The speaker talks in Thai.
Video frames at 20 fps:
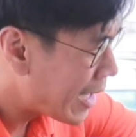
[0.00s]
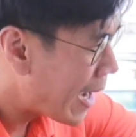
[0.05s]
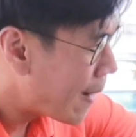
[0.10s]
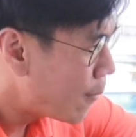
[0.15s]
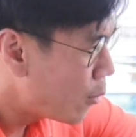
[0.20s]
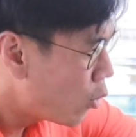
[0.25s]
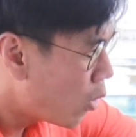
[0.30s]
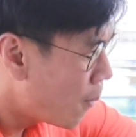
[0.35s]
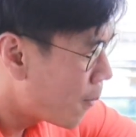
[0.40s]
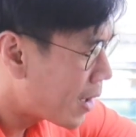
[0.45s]

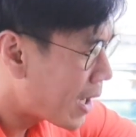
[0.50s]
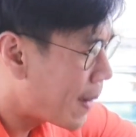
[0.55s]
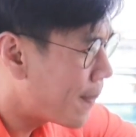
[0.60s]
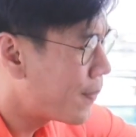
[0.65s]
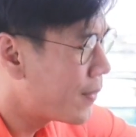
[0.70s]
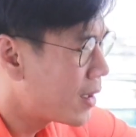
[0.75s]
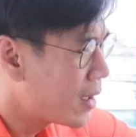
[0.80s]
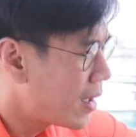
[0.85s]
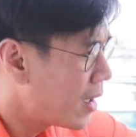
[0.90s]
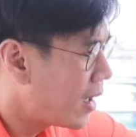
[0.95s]
น้ำร่วมกับ
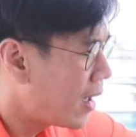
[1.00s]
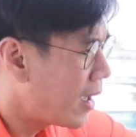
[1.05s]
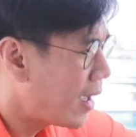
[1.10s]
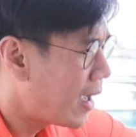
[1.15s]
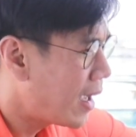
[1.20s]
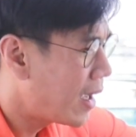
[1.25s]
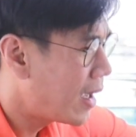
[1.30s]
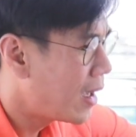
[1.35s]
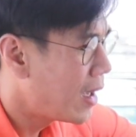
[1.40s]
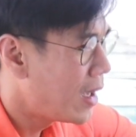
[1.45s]

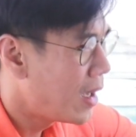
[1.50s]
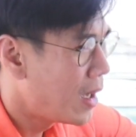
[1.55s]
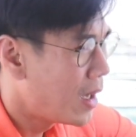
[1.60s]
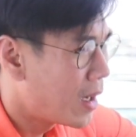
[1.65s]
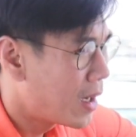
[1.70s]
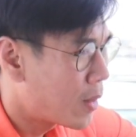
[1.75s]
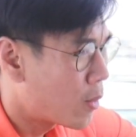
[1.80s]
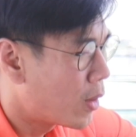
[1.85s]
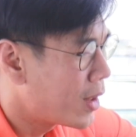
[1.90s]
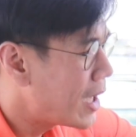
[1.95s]

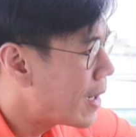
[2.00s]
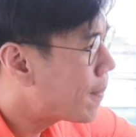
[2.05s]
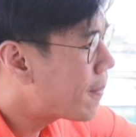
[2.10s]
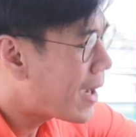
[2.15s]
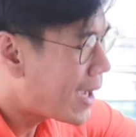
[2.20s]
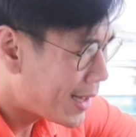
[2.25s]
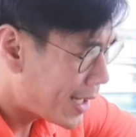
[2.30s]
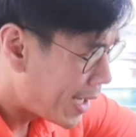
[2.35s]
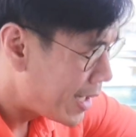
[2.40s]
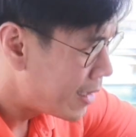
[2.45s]
คนเลี้ยงปลา
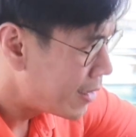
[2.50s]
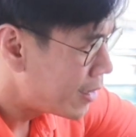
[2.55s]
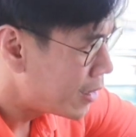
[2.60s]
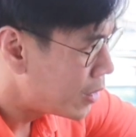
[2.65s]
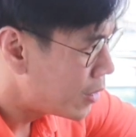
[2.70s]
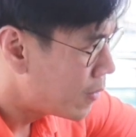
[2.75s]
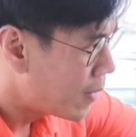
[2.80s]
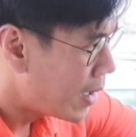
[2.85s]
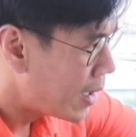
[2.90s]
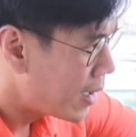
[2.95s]
รายอื่น
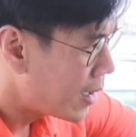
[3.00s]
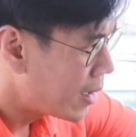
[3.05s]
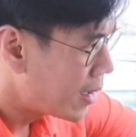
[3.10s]
ด้วย